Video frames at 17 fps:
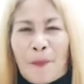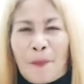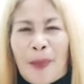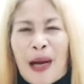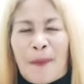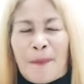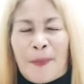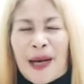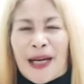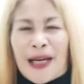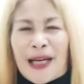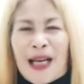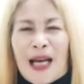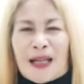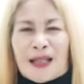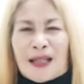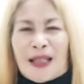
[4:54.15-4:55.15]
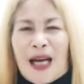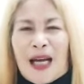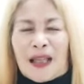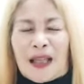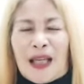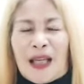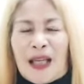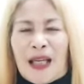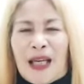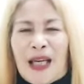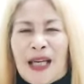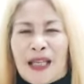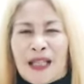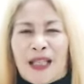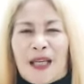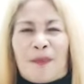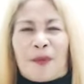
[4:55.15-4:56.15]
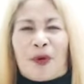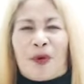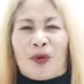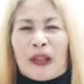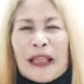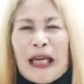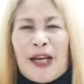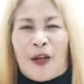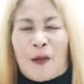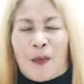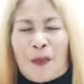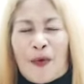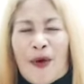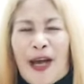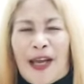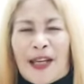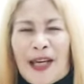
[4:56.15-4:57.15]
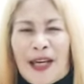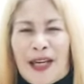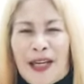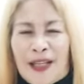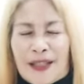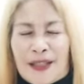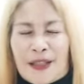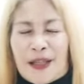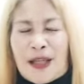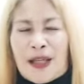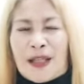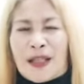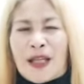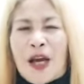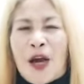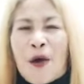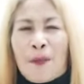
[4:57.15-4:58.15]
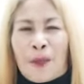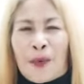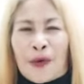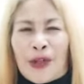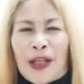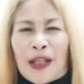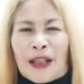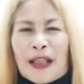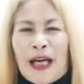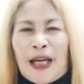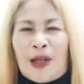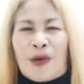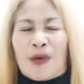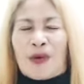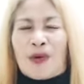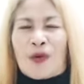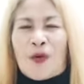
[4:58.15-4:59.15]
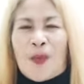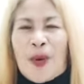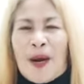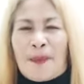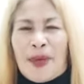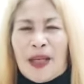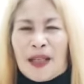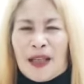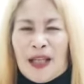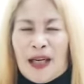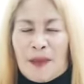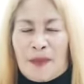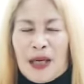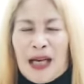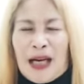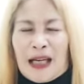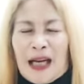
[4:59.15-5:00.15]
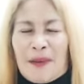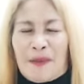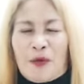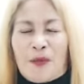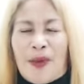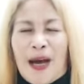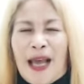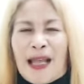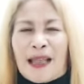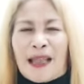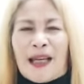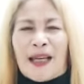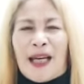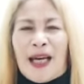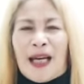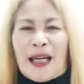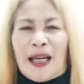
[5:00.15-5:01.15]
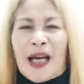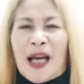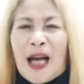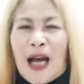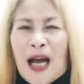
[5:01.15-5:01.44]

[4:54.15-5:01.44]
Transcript: pangparelax sa ating isip kung tayo po ay nai-stress pwede tayong gumamit ng mga kamumay na yan